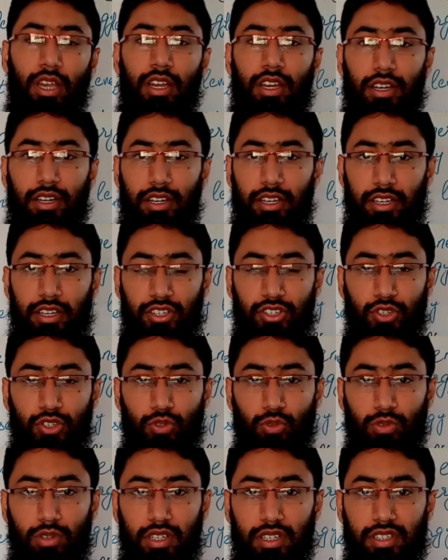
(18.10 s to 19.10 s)
डेयर
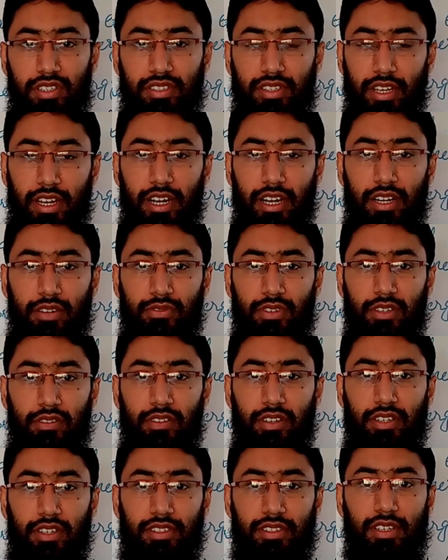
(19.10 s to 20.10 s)
स्टूडेंट्स एंड
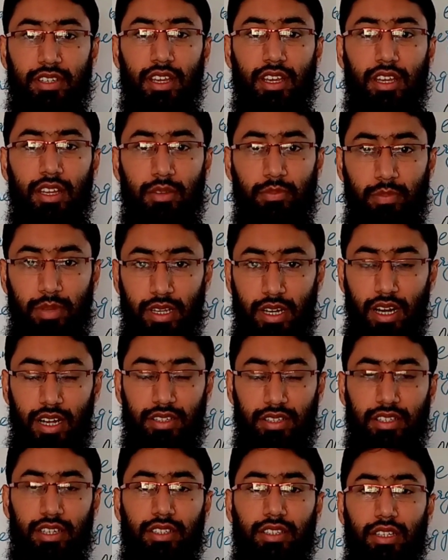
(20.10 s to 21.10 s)
वीवर्स फिर
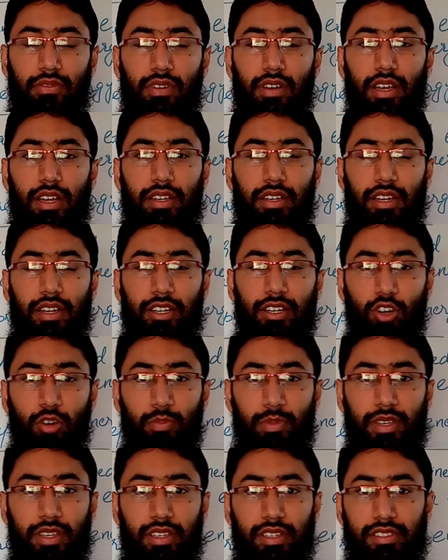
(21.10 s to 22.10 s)
आज एक दफ़ा एक नए
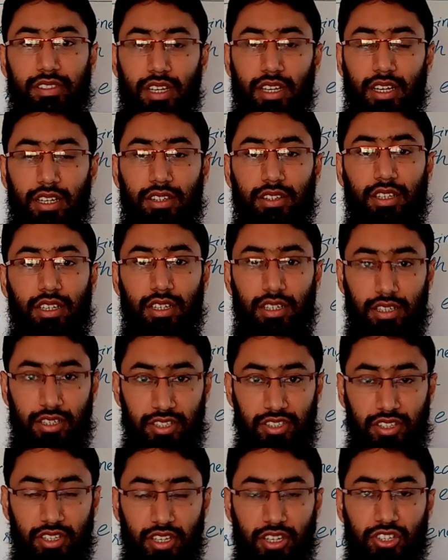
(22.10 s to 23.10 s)
टॉपिक के साथ
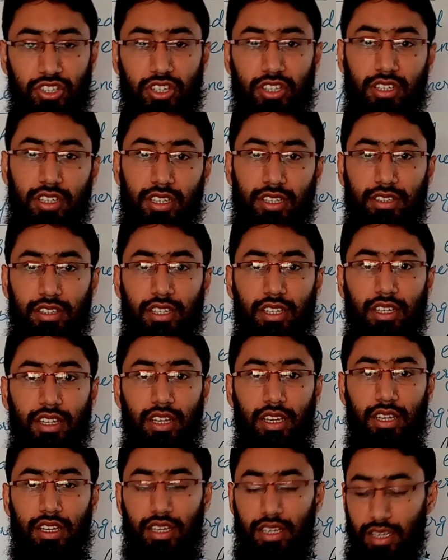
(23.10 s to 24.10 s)
डिस्कशन करते
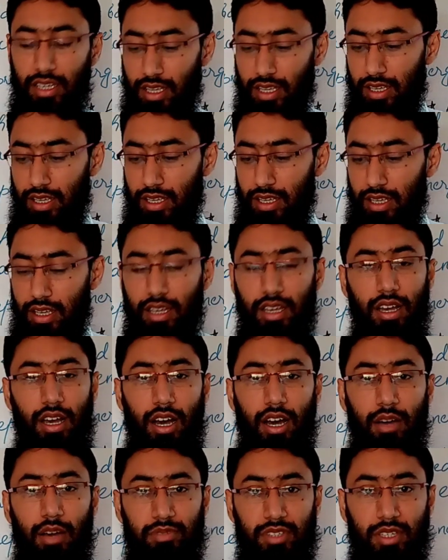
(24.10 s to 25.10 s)
हैं
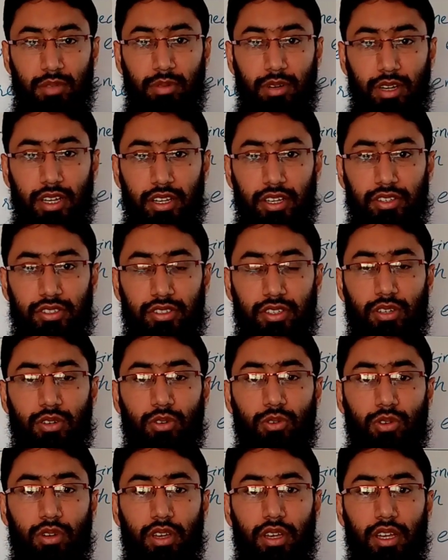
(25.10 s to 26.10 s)
आप सब खैरियत से
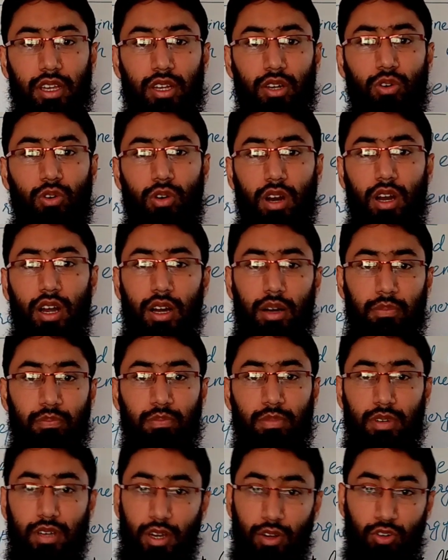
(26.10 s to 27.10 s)
होंगे और
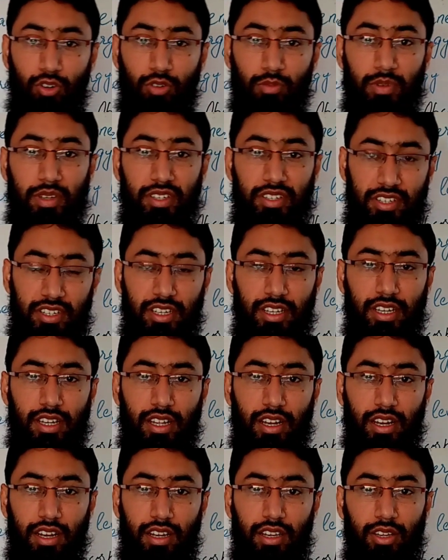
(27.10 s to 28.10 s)
आप घरों में स्टे
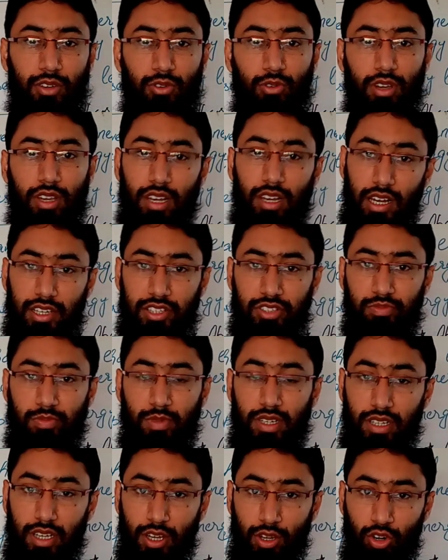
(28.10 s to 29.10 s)
कर रहे होंगे
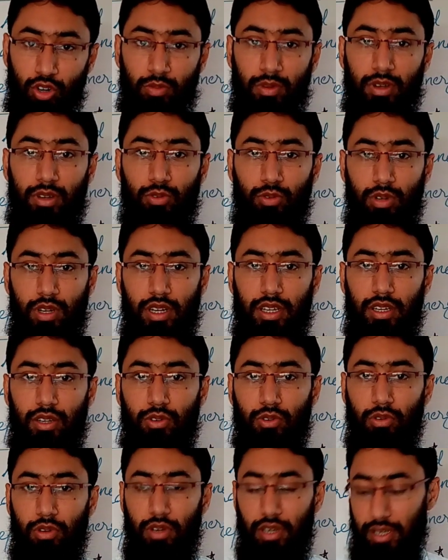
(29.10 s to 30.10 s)
लाजमन घरों में रुक रहे
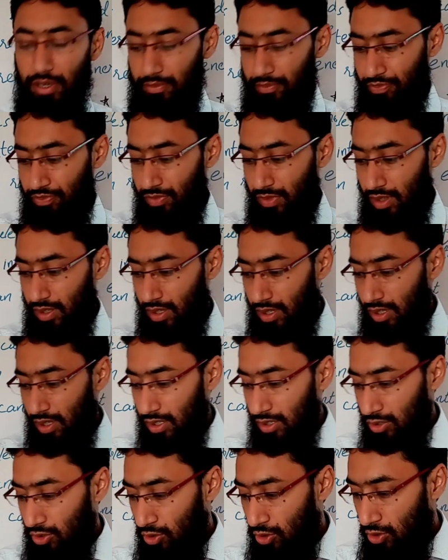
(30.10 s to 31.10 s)
होंगे
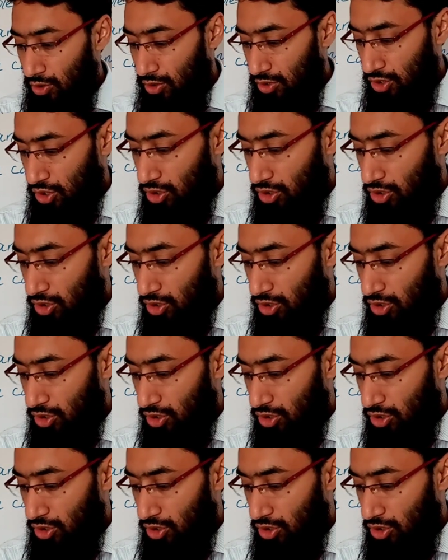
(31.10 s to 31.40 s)
तो जो